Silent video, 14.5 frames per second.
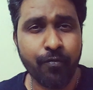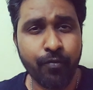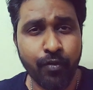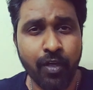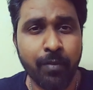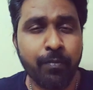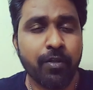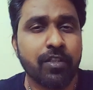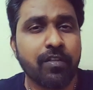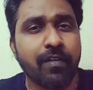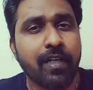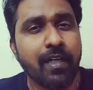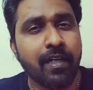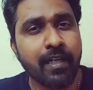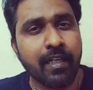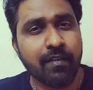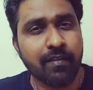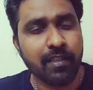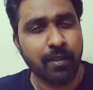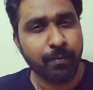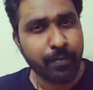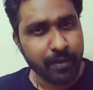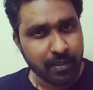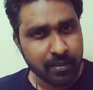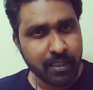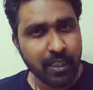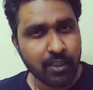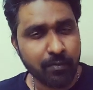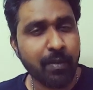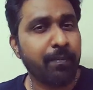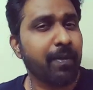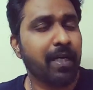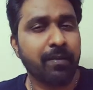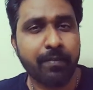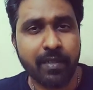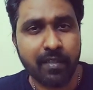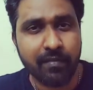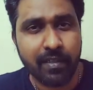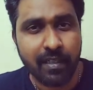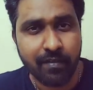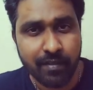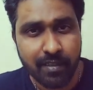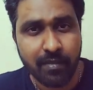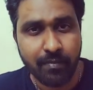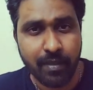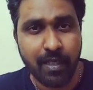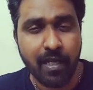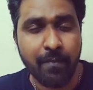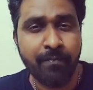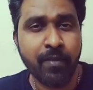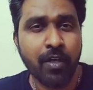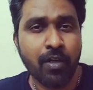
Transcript: ஃபியூல் பொறுத்தவரையில் நீங்கள் வந்துட்டு பெருசாக எதுவுமே பிளான் பண்ண வேண்டிய அவசியம் இல்லை